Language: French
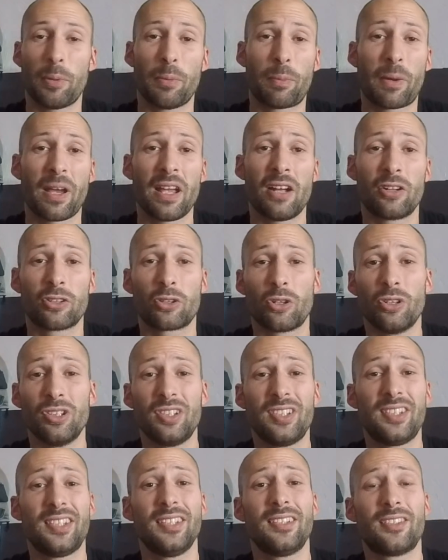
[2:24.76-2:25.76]
près entre
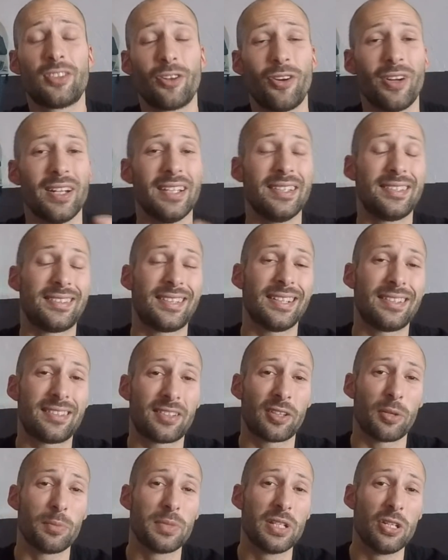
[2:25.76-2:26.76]
600 et
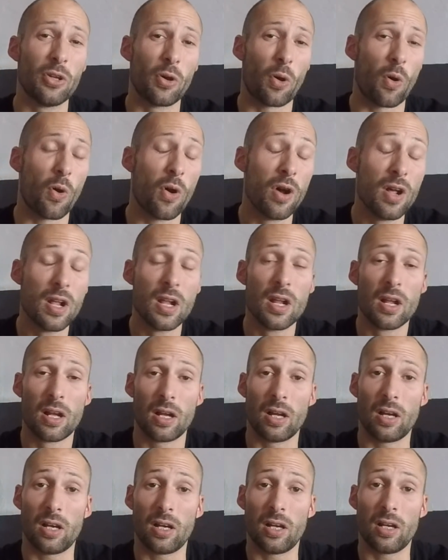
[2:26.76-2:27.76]
700 000 euros.
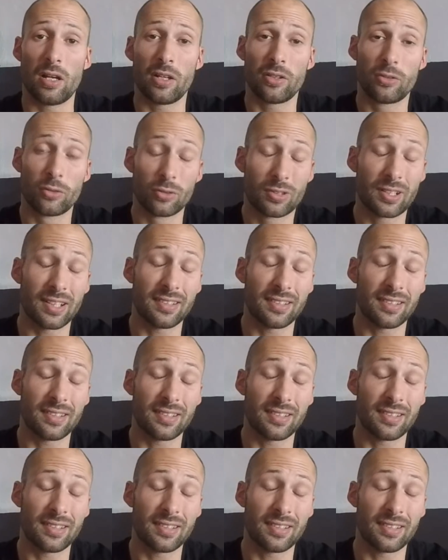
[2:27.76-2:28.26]
Euh, donc là,